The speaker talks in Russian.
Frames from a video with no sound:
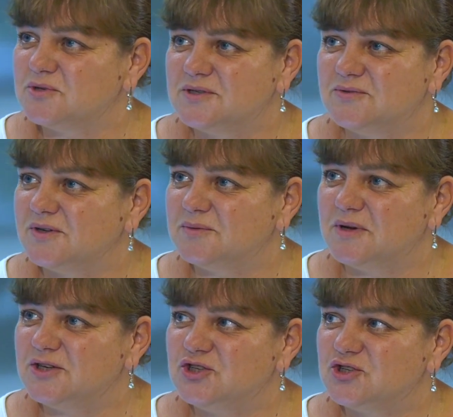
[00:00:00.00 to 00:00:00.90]
Отзывы от
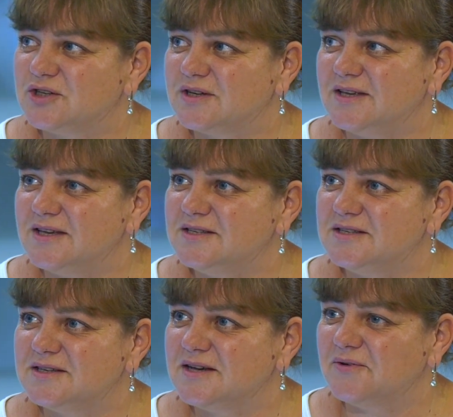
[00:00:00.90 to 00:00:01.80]
мальчишек
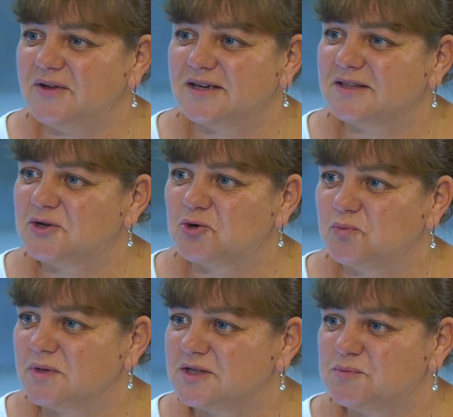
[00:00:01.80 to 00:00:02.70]
есть. Говорят
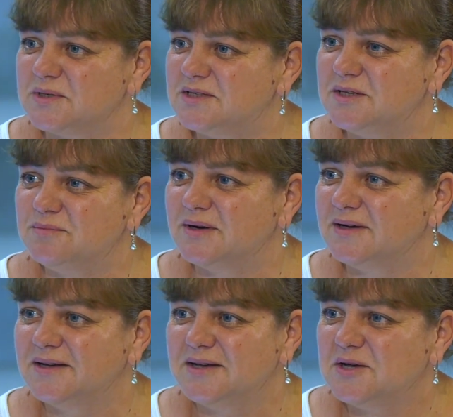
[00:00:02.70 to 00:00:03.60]
огромное
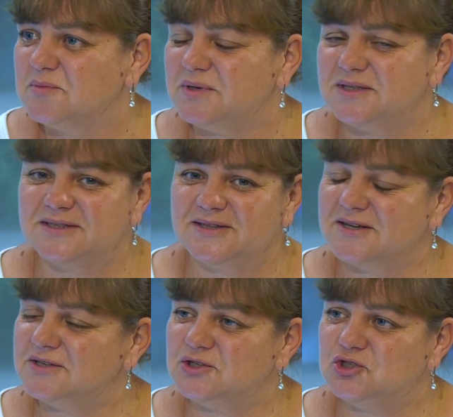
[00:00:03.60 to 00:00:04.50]
спасибо,
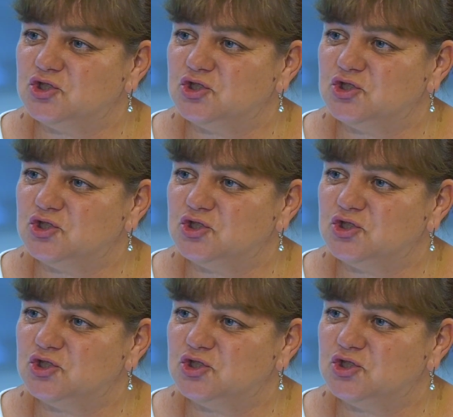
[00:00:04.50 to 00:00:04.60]
присылайте